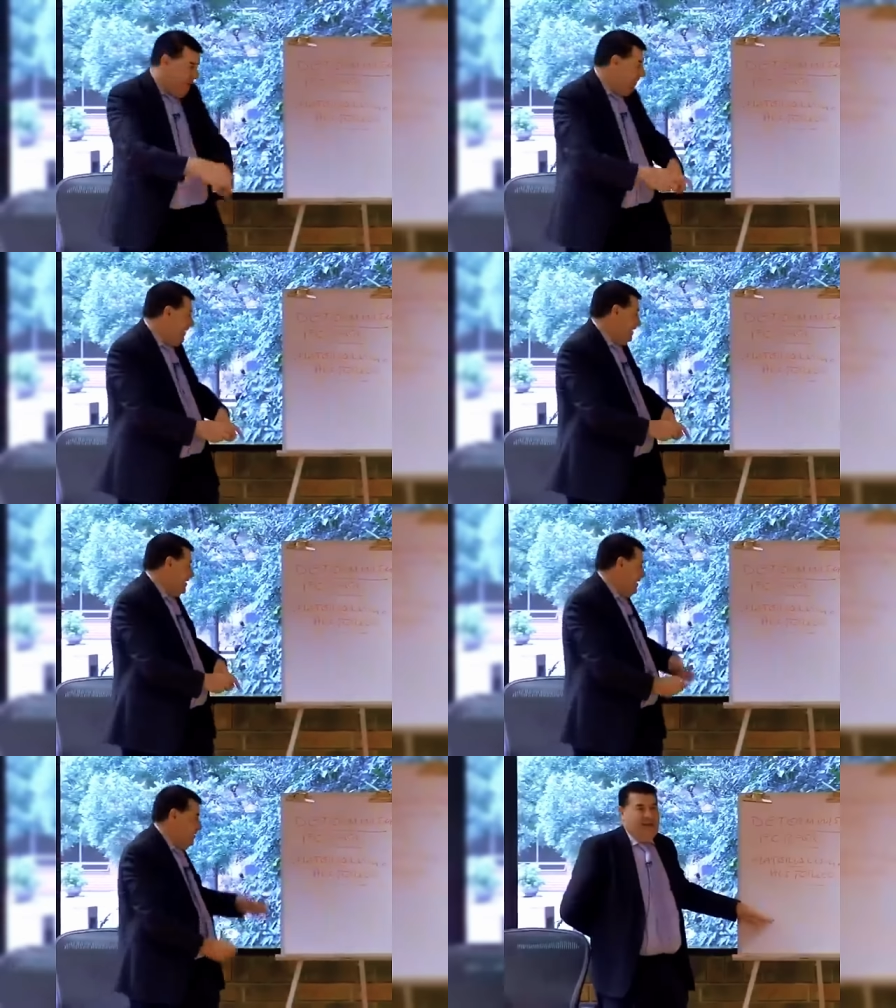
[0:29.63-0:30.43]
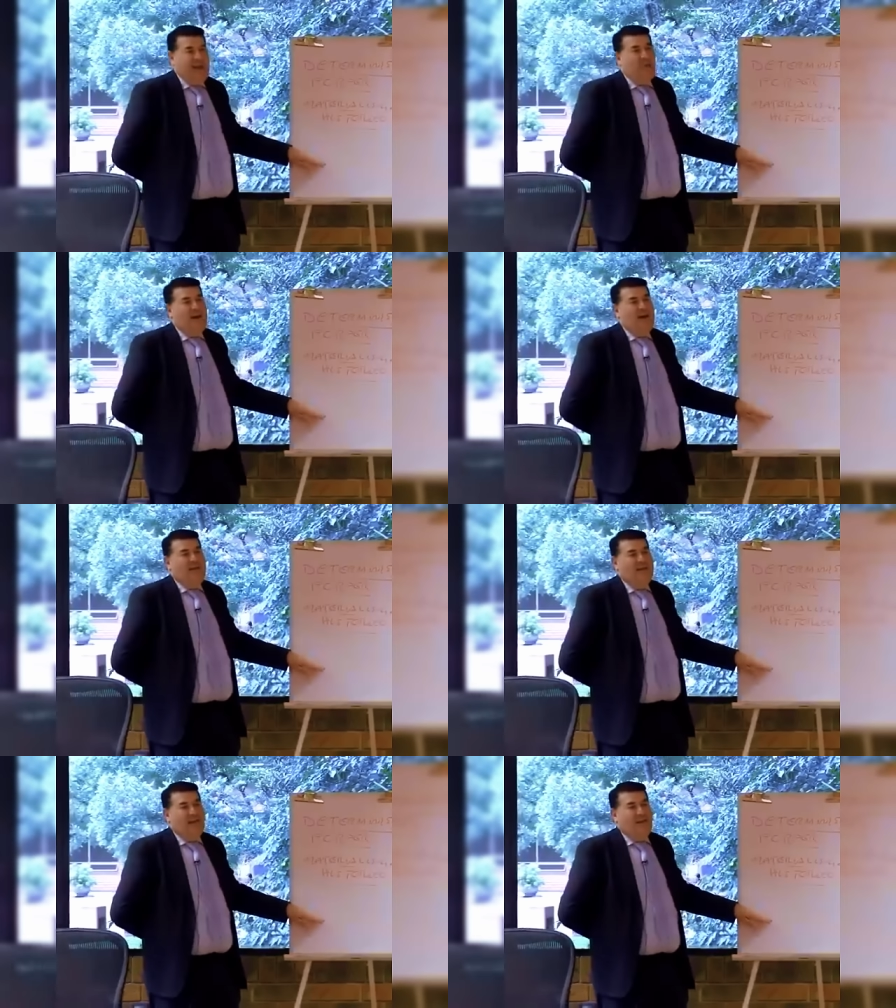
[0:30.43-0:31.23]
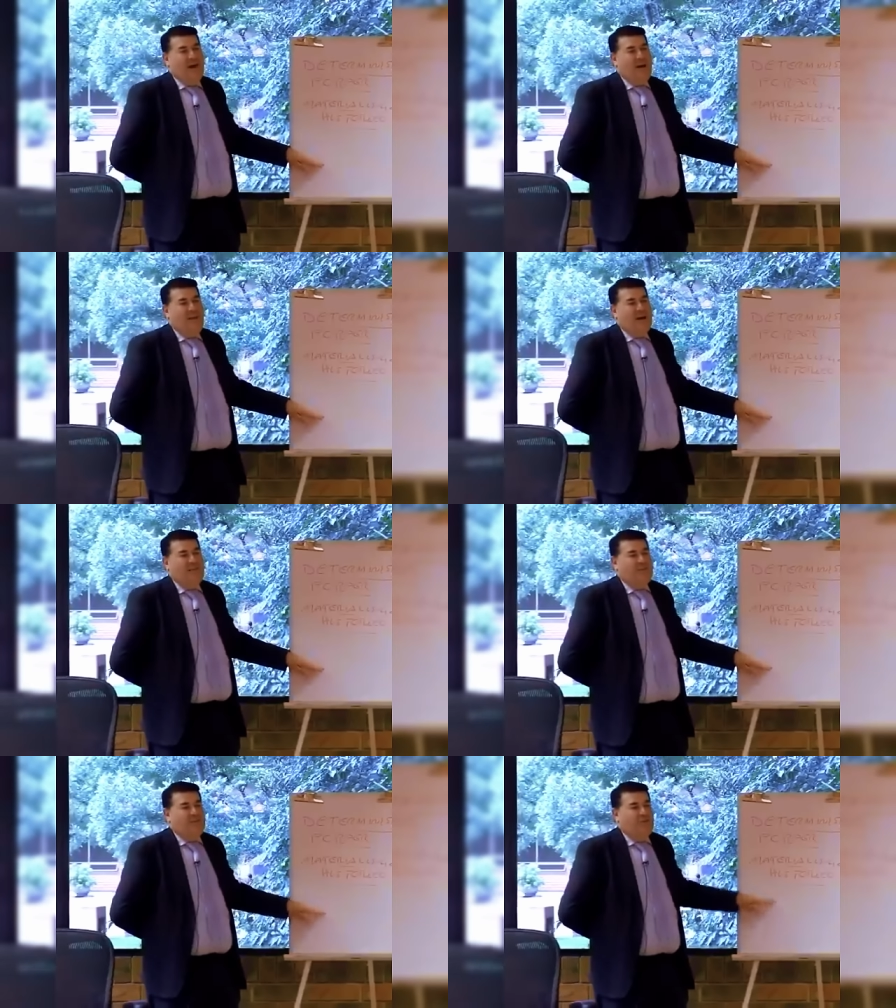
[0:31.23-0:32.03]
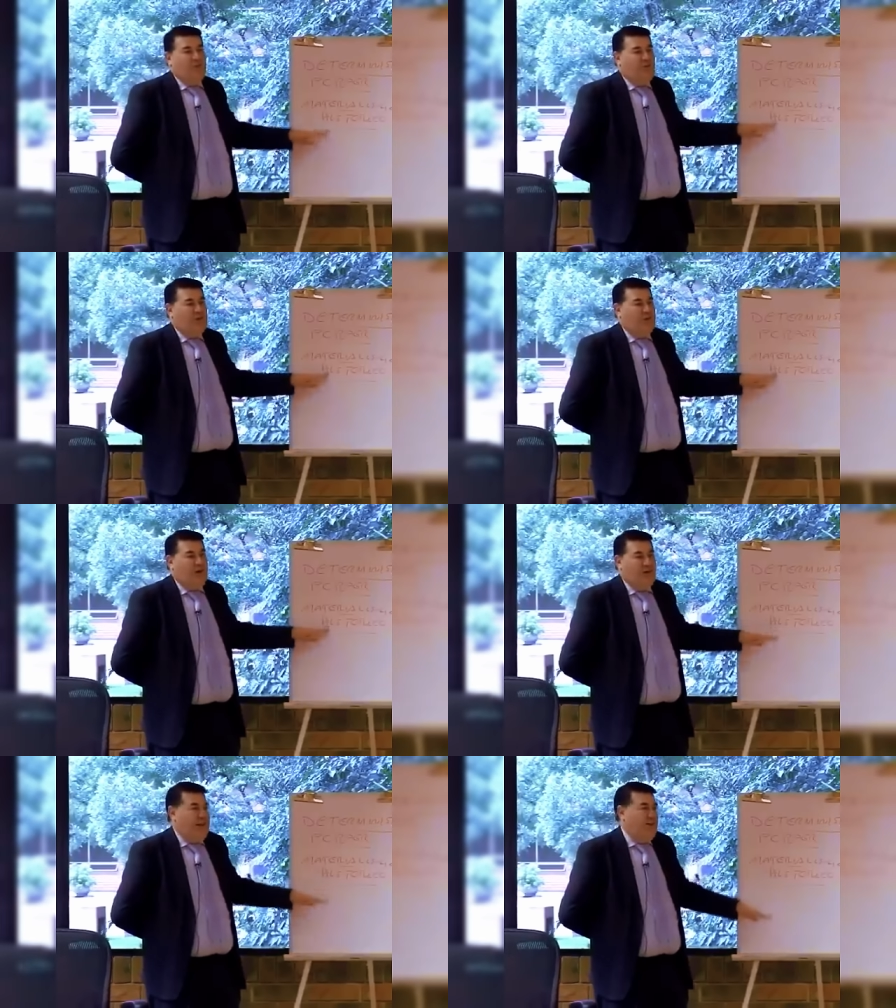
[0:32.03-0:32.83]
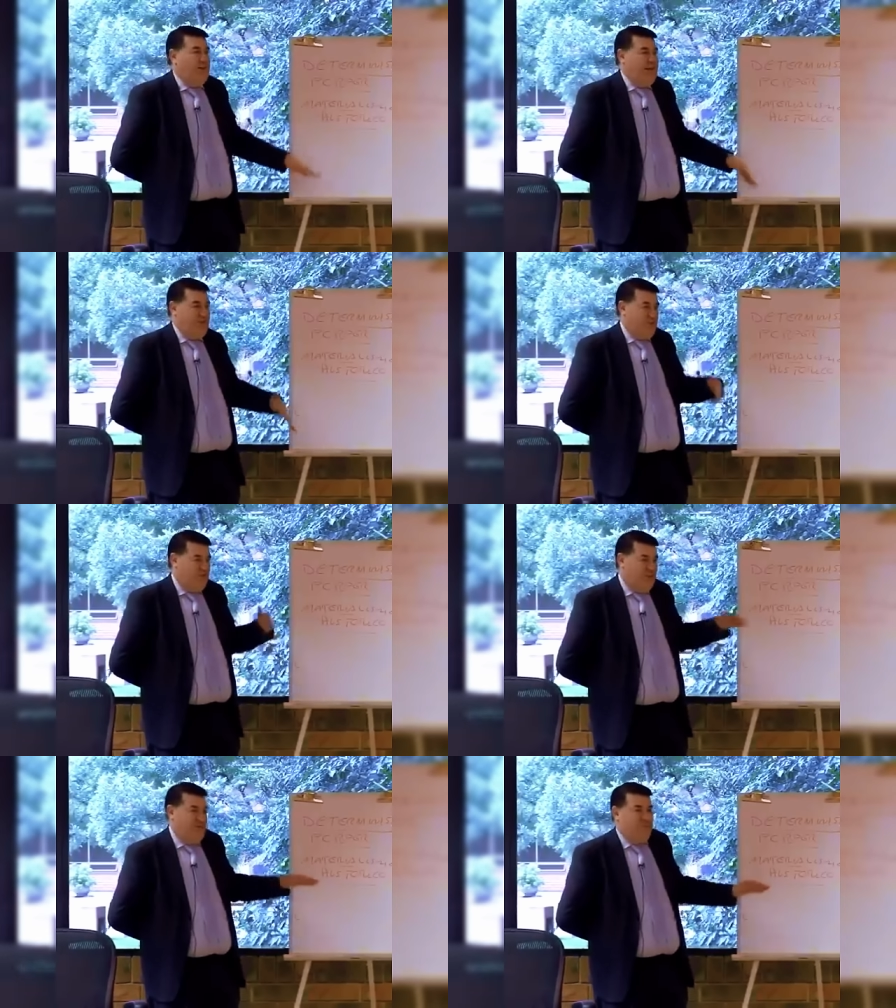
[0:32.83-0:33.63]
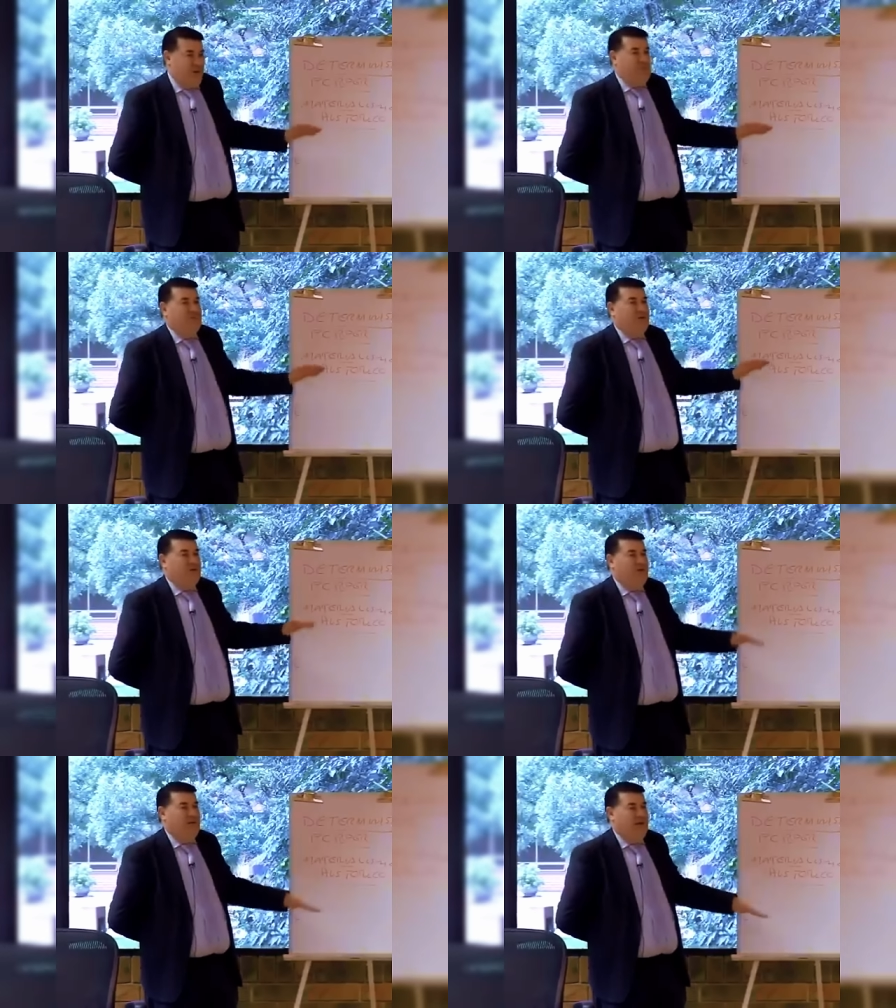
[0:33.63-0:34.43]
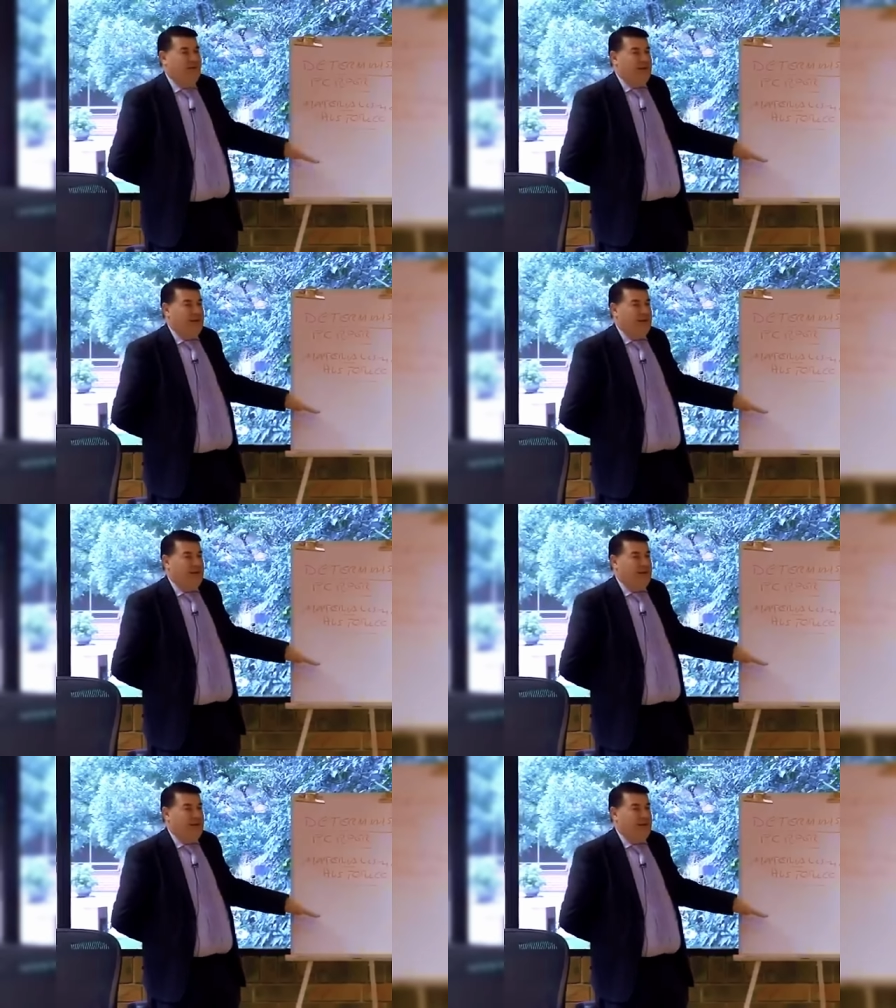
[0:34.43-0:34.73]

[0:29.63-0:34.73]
una empresa de la cual alimentaba a Marx, fue toda la vida alimentado según él, por la explotación del,